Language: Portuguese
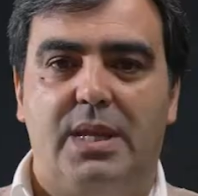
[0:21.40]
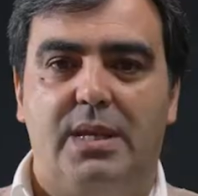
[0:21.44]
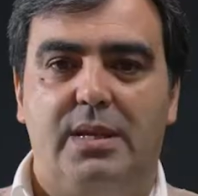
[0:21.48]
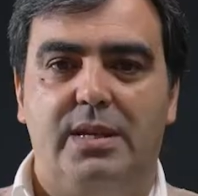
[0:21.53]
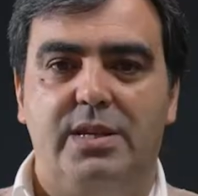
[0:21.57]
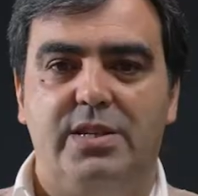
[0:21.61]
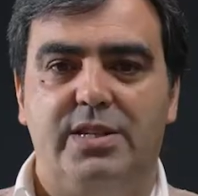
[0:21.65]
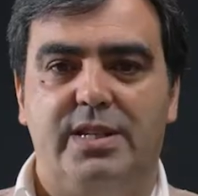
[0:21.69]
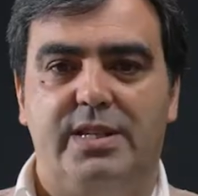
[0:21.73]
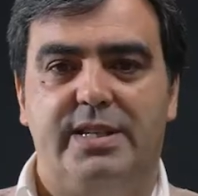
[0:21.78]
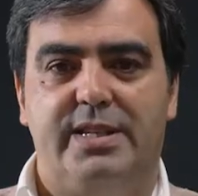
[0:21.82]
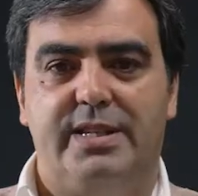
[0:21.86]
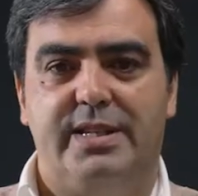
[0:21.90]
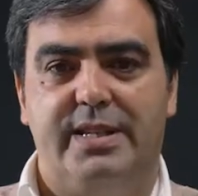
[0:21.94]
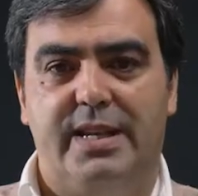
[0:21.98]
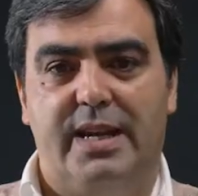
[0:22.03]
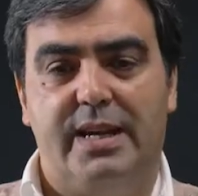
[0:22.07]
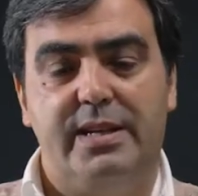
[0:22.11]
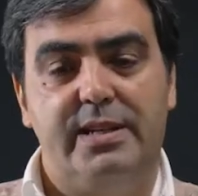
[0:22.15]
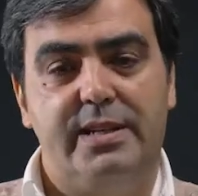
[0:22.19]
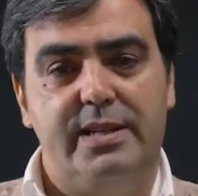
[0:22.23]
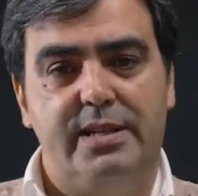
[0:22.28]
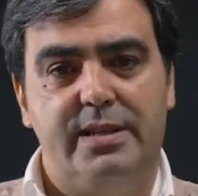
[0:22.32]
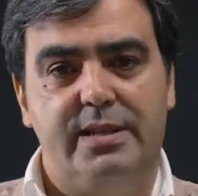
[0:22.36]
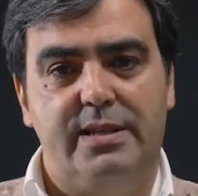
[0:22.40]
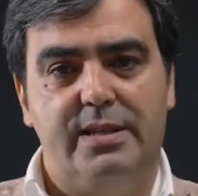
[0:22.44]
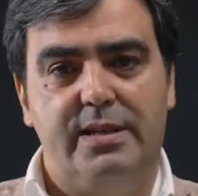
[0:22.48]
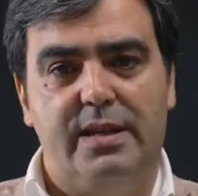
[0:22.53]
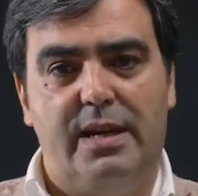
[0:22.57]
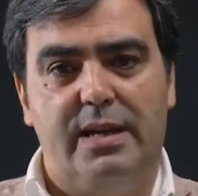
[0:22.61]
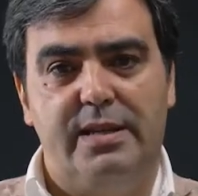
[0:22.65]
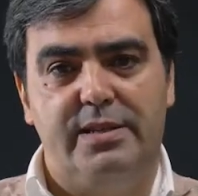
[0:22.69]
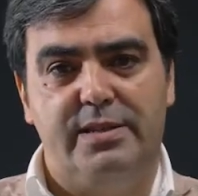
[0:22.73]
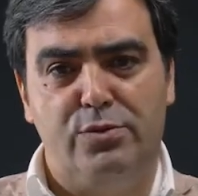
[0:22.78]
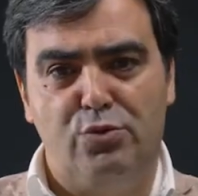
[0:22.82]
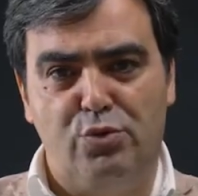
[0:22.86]
Quis registar, e
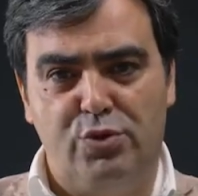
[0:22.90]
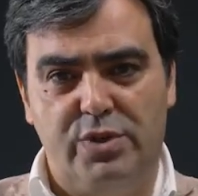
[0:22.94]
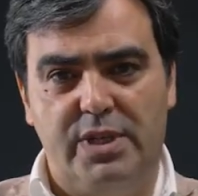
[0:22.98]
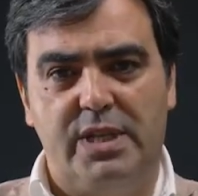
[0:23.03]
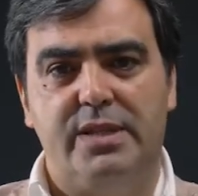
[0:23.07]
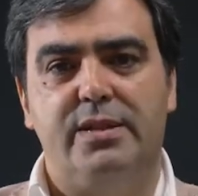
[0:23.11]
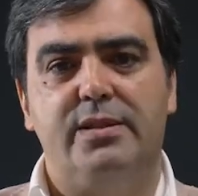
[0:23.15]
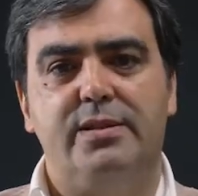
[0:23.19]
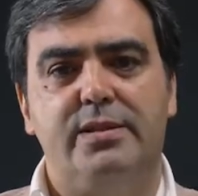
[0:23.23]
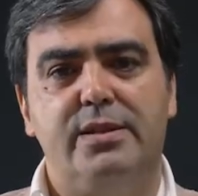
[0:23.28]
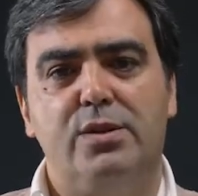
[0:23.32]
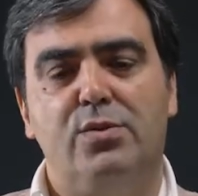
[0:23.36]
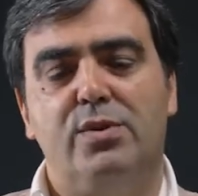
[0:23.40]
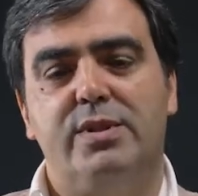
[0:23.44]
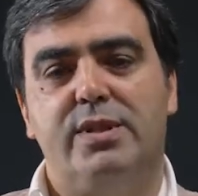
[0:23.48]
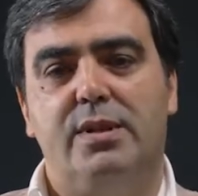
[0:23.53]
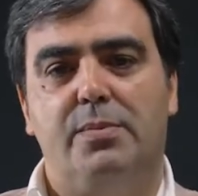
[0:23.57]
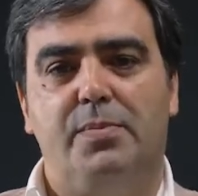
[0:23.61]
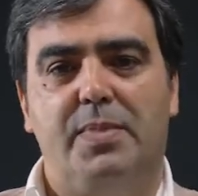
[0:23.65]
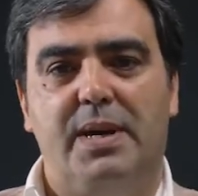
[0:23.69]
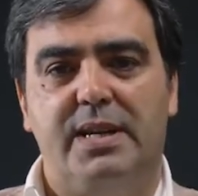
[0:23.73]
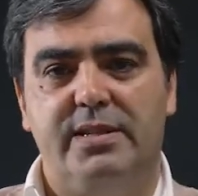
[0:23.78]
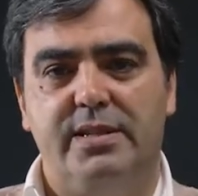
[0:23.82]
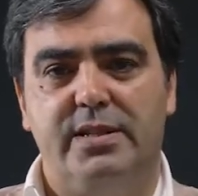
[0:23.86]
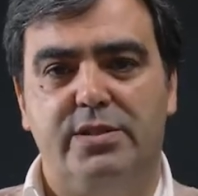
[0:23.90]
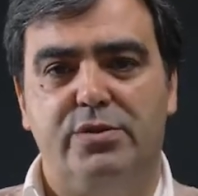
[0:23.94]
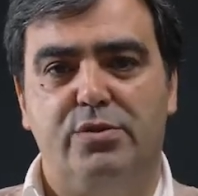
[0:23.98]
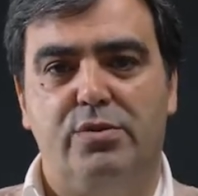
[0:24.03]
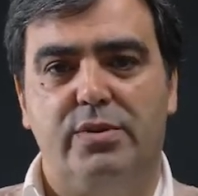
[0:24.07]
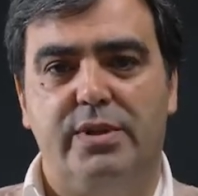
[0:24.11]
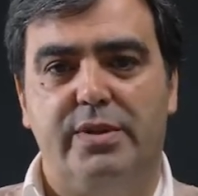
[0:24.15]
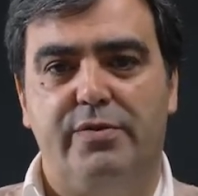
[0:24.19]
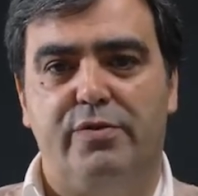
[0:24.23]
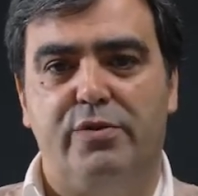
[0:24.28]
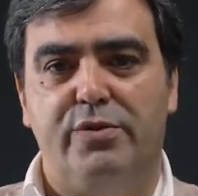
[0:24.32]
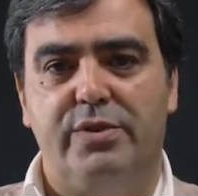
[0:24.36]
em 250 páginas que
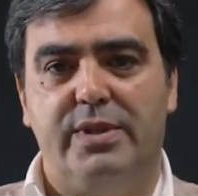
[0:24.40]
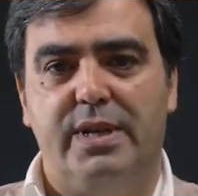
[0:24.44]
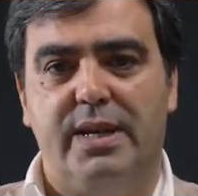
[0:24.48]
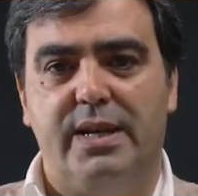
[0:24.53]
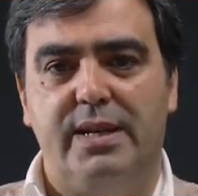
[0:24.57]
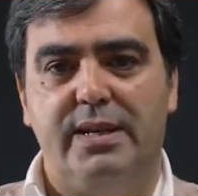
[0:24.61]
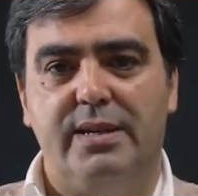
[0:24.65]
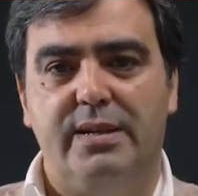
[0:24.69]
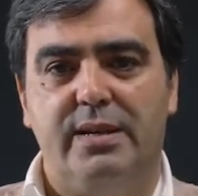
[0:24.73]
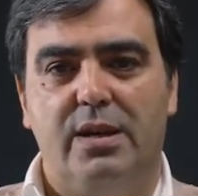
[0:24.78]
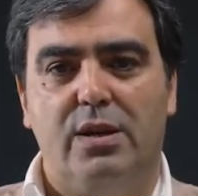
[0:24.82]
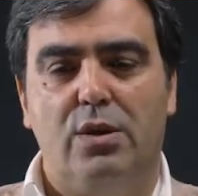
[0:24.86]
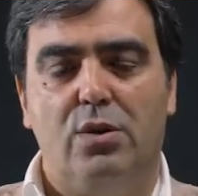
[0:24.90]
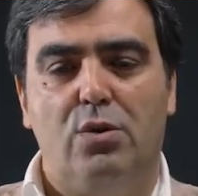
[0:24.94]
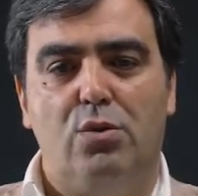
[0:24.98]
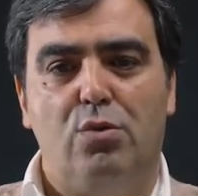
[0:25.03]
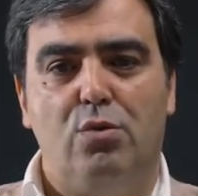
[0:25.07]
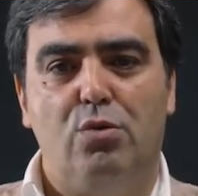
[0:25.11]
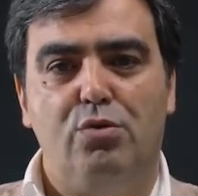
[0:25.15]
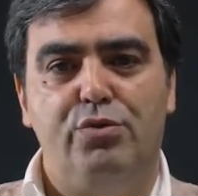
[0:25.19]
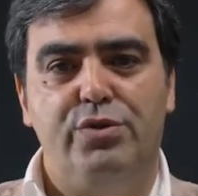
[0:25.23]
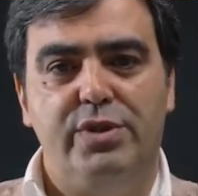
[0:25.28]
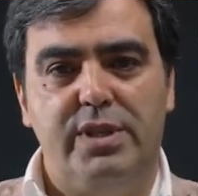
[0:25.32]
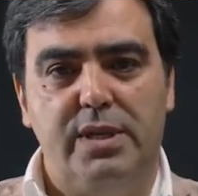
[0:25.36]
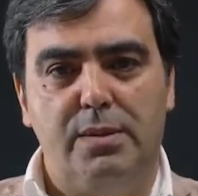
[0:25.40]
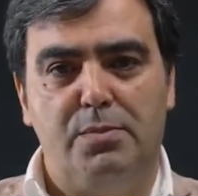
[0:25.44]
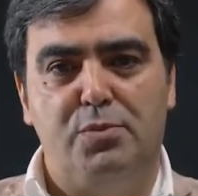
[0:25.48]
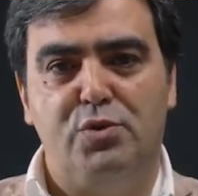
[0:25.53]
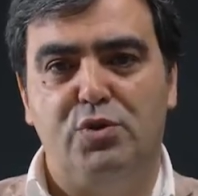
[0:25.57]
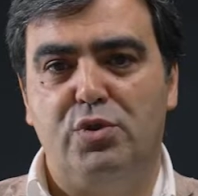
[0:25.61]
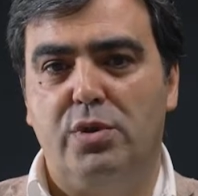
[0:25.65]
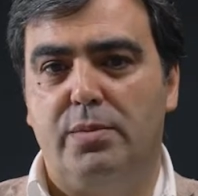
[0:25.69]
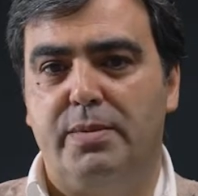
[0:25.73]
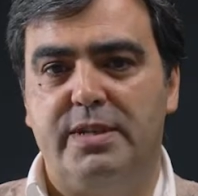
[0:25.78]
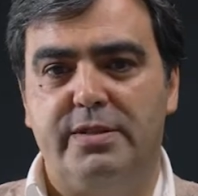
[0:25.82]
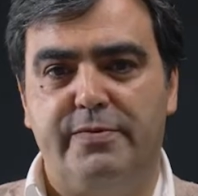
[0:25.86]
o livro tem, o tempo
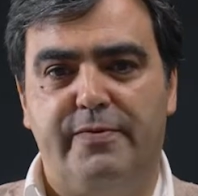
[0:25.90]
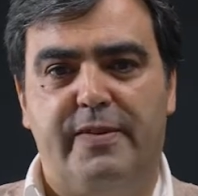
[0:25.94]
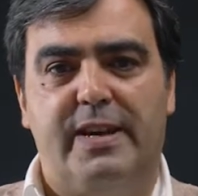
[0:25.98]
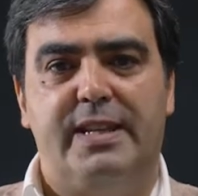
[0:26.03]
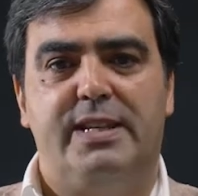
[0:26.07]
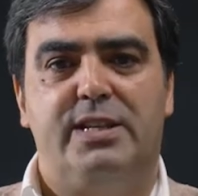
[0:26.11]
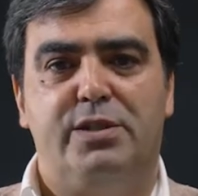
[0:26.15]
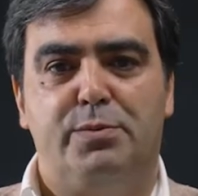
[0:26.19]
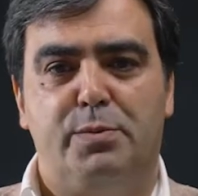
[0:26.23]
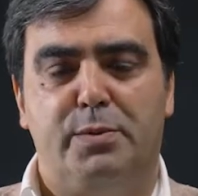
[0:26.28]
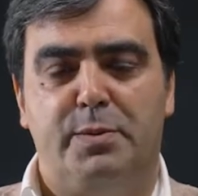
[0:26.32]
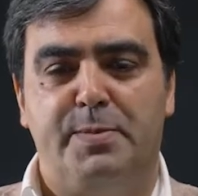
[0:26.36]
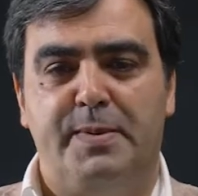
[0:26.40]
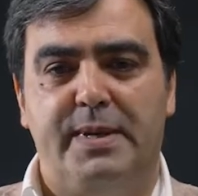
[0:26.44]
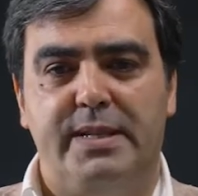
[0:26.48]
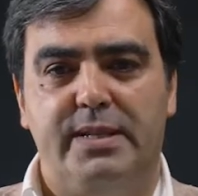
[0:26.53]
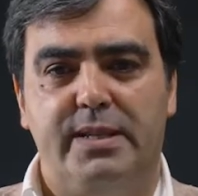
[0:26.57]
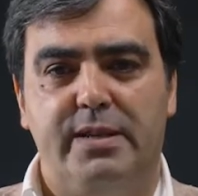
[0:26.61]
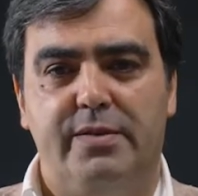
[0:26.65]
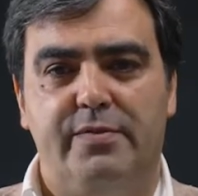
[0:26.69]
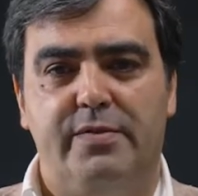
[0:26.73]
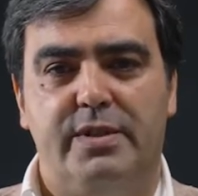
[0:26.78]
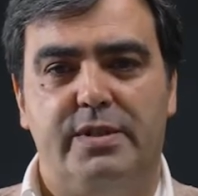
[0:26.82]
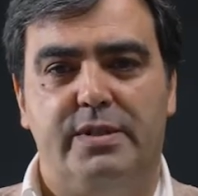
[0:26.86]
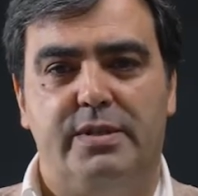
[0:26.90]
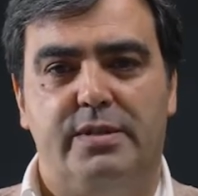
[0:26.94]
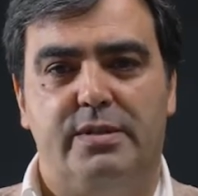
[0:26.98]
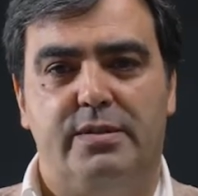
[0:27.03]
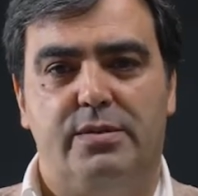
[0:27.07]
sobre as várias perspectivas.